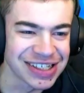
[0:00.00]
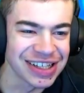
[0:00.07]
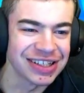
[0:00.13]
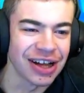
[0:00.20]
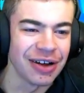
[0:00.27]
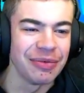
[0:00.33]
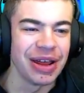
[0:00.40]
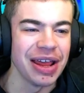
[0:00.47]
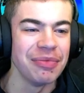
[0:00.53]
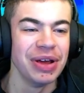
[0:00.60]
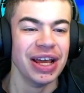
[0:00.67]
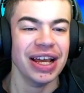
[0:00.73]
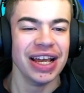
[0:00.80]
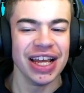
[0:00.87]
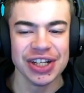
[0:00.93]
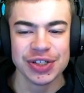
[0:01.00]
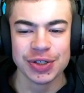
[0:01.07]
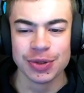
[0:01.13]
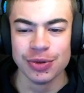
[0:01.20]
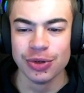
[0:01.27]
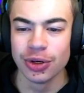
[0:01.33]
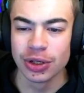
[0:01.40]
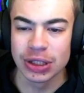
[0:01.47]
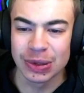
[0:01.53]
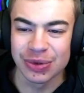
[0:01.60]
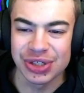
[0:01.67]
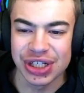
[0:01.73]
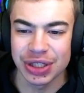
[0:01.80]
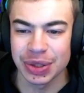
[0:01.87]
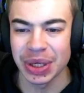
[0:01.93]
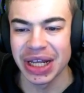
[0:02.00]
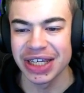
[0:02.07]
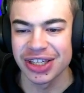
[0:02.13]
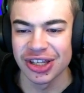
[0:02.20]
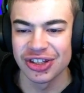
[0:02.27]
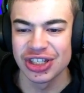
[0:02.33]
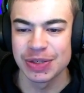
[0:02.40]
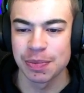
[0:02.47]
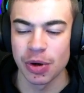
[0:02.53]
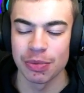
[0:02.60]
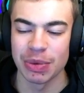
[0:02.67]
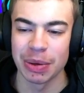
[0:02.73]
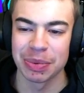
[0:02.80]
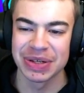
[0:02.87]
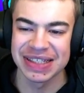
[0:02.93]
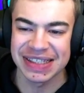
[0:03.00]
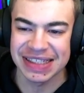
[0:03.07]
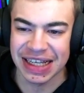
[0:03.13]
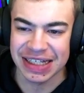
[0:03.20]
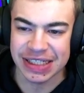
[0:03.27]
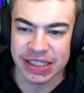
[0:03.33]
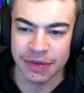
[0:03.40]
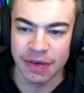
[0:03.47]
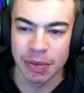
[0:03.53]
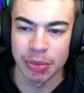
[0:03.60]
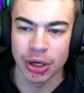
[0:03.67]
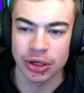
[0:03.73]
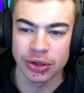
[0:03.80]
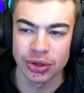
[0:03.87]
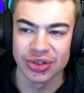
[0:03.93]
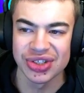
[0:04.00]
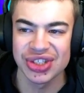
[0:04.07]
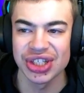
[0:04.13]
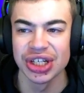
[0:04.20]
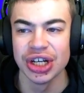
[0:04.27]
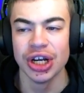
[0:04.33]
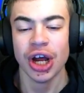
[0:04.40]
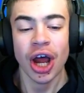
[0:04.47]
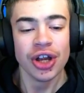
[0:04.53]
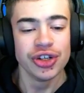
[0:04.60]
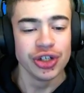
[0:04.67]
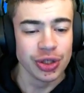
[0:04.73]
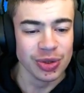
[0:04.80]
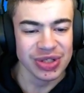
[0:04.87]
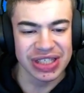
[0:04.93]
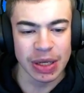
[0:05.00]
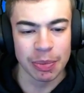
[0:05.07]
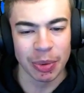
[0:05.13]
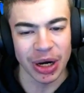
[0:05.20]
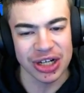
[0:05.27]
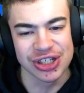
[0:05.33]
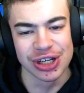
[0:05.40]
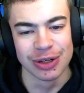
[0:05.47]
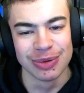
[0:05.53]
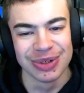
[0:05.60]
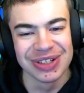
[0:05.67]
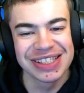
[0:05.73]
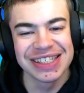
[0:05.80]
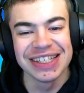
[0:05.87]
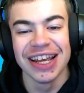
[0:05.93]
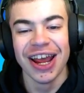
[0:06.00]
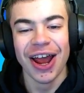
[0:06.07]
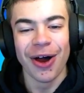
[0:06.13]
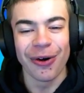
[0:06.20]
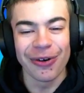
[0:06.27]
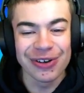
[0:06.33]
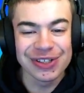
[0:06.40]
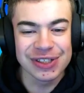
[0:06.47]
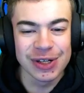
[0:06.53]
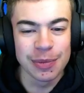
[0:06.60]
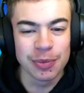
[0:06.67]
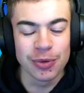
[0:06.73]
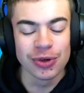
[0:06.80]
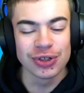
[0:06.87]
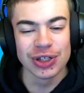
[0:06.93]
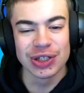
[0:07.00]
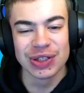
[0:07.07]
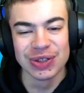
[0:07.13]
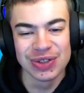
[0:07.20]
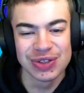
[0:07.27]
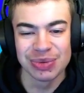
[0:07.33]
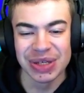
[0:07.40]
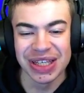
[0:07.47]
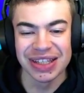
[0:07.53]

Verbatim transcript: achète quand même. Et du coup, l'autre outil de collecte qui est dispo au même prix, 500 bucks lui aussi. Du coup, c'est parti, lui aussi, on se le procure tout de